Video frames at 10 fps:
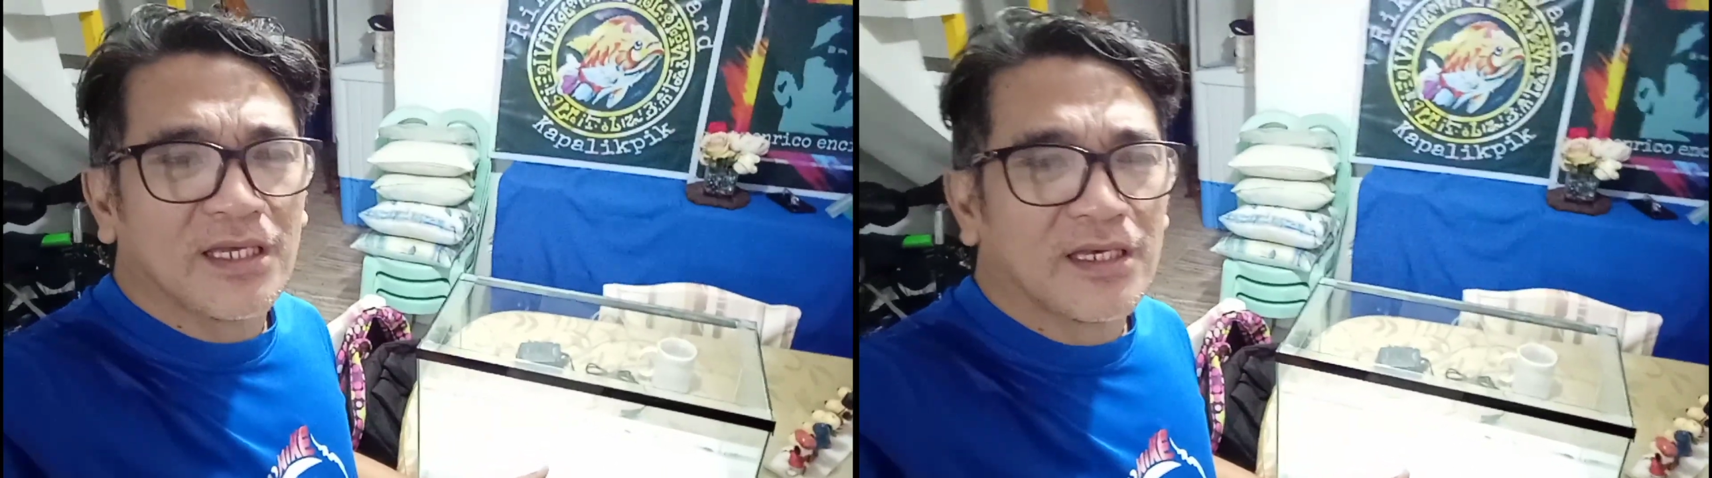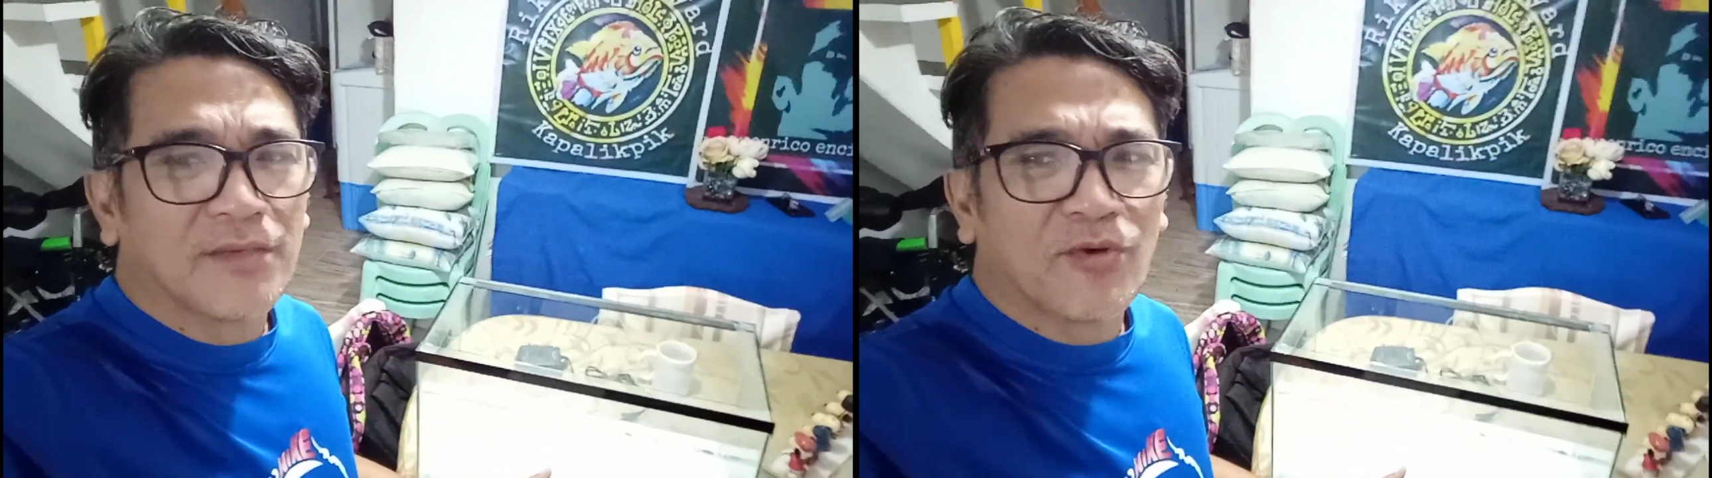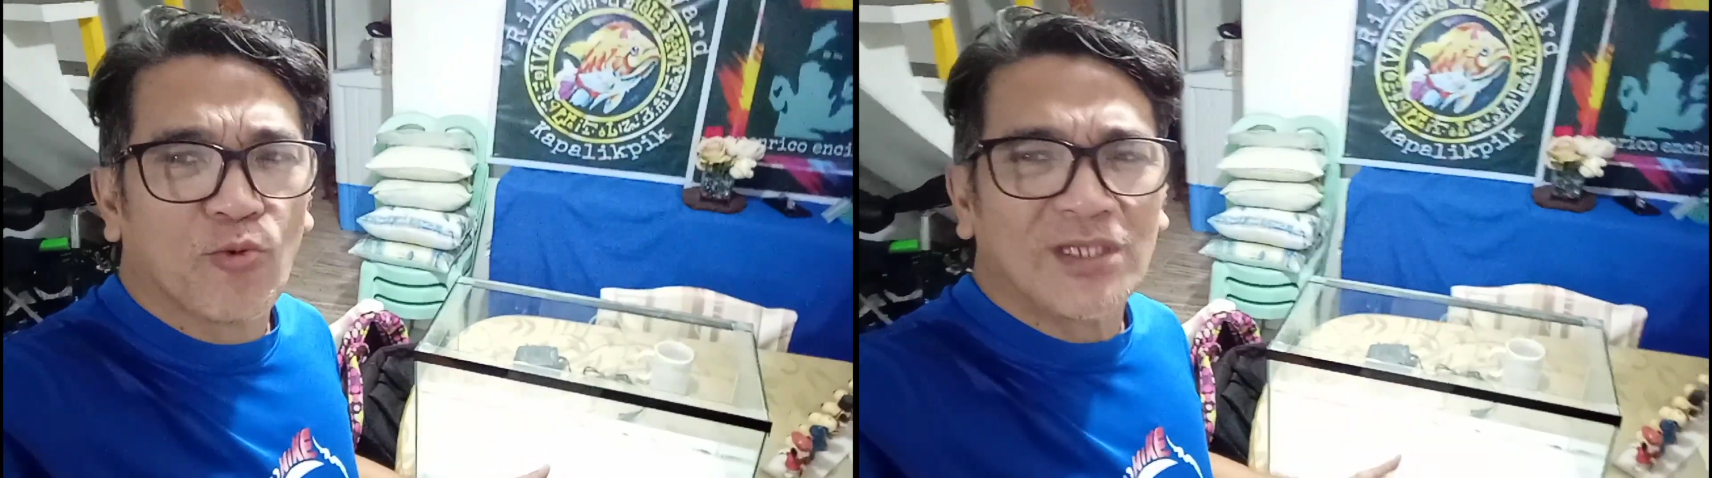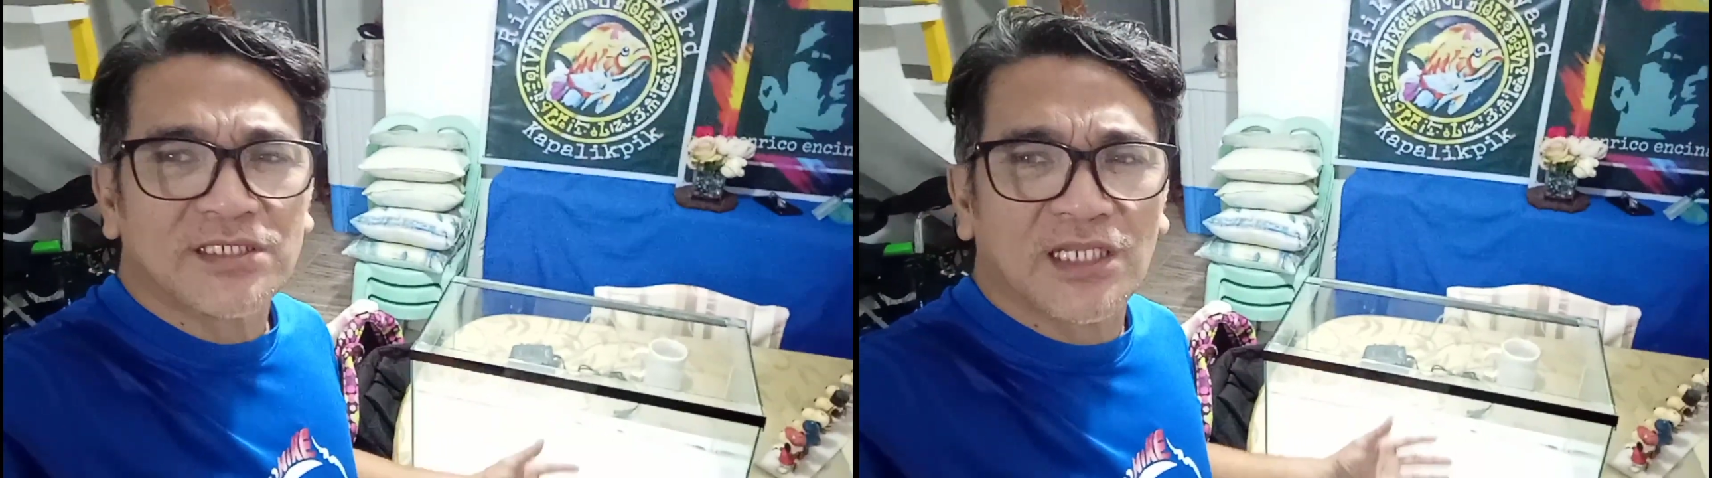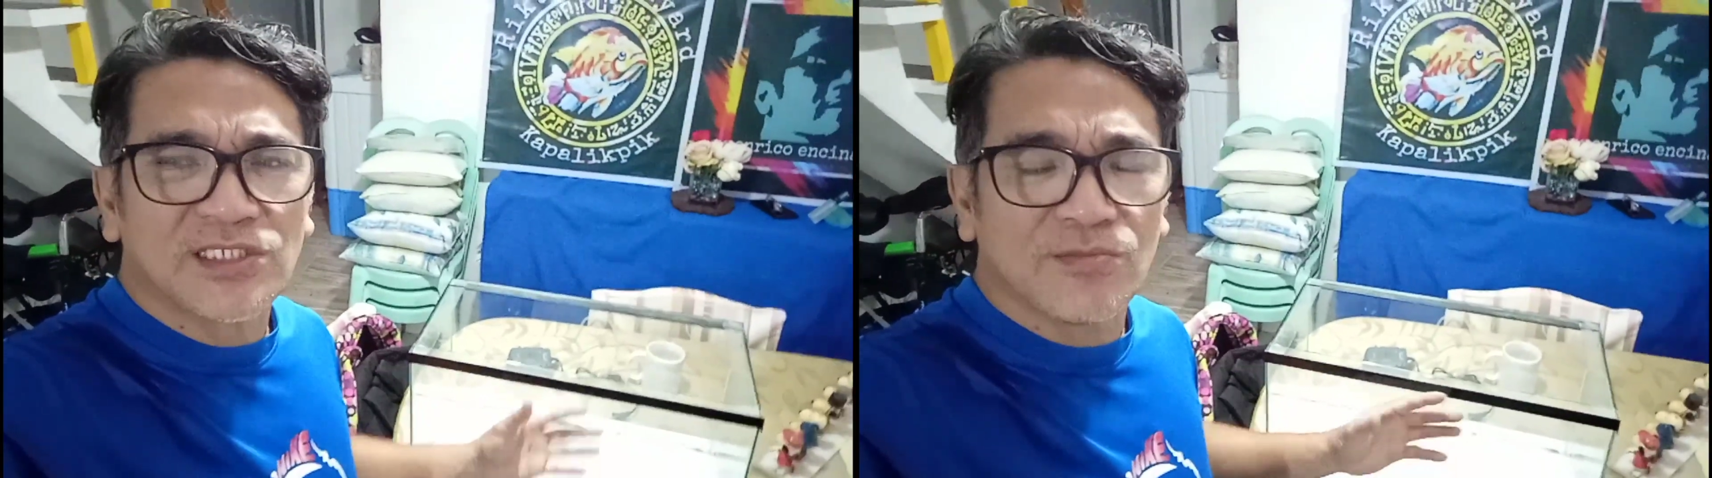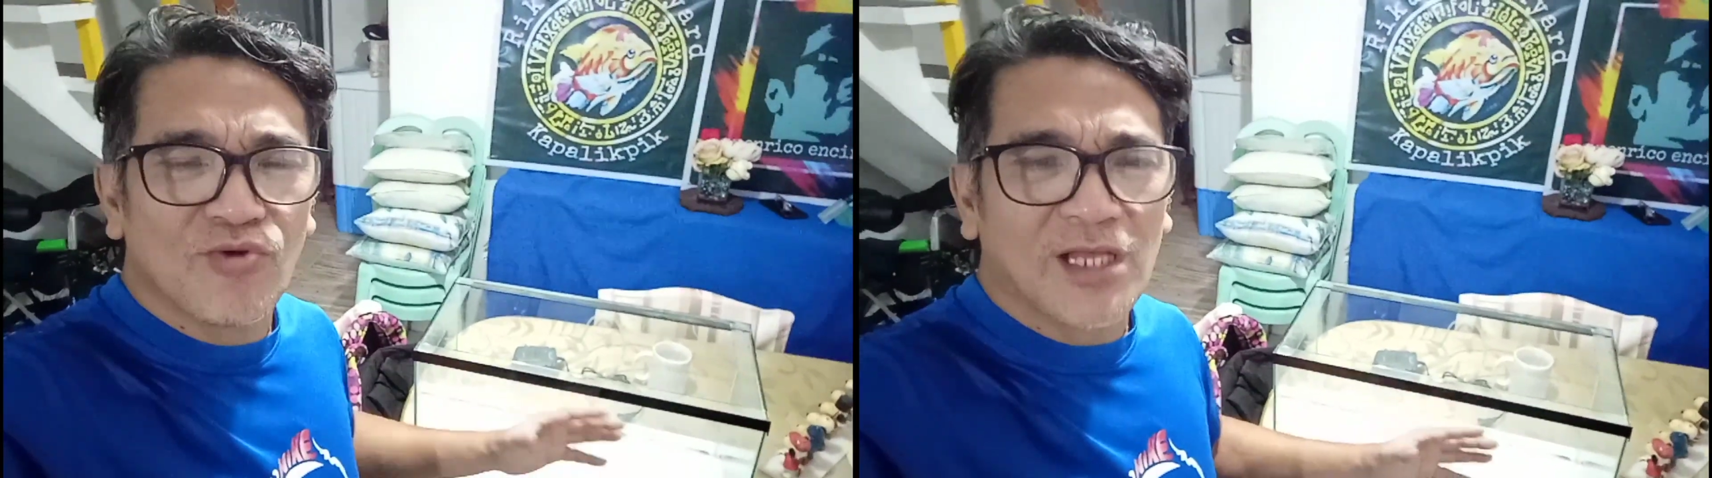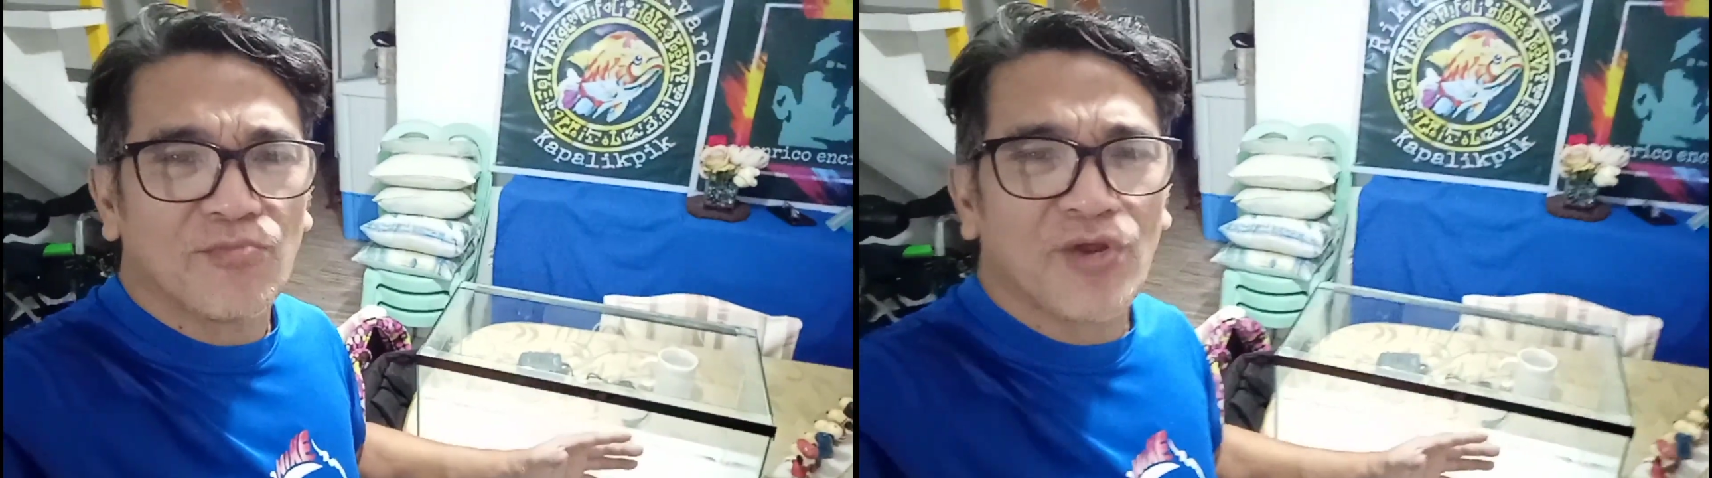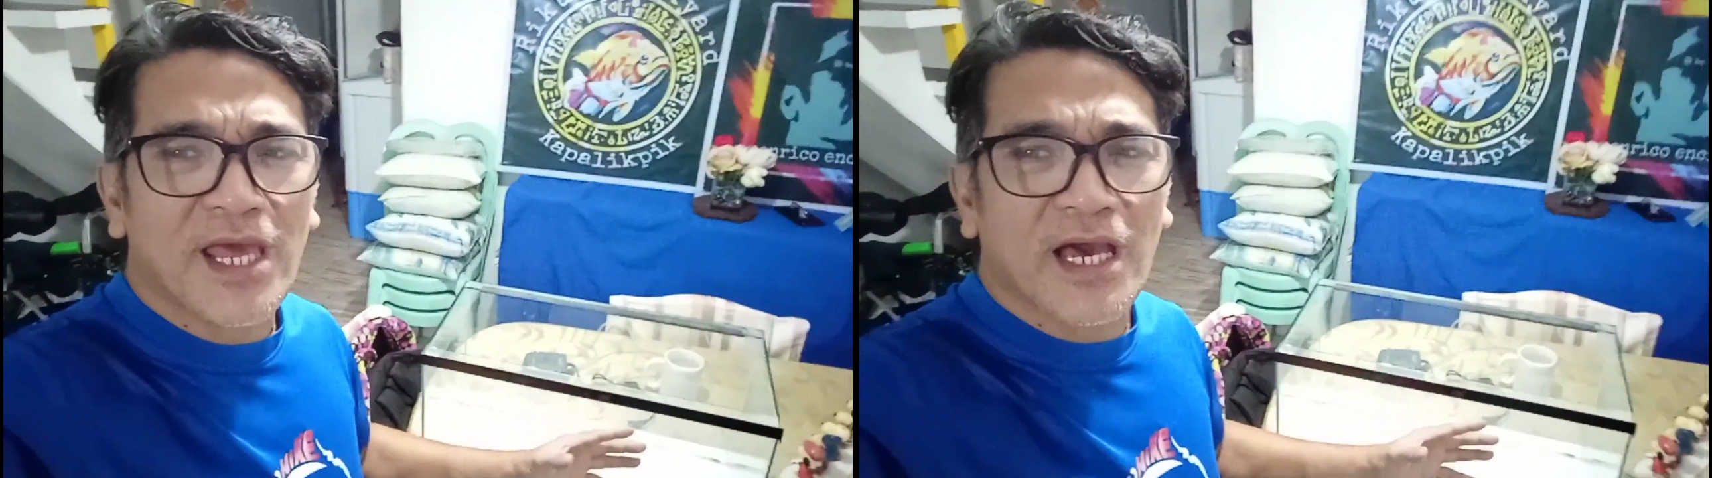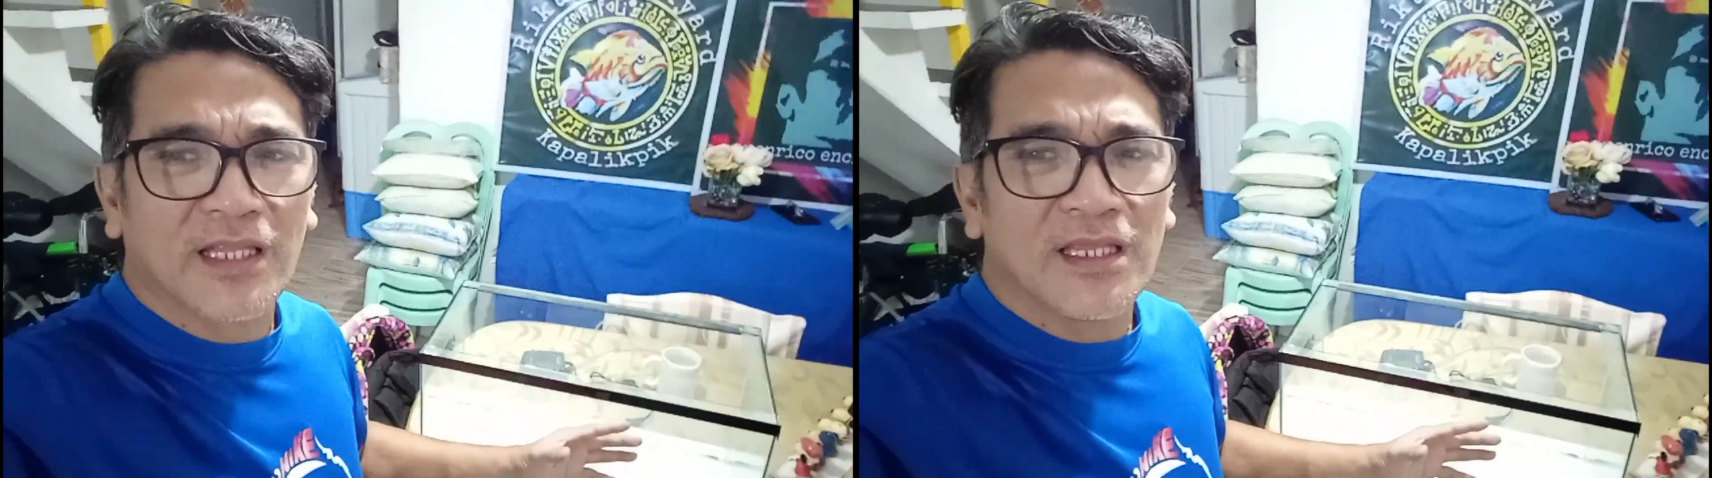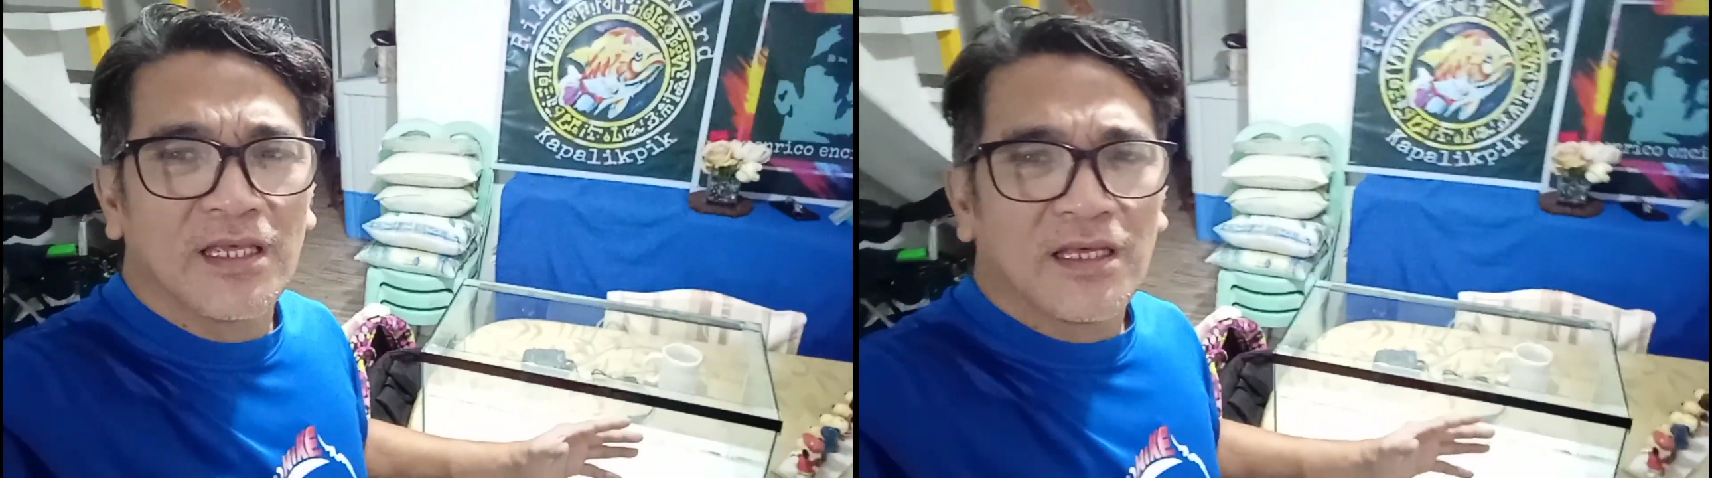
eh, pag once na nasimulan mo na yan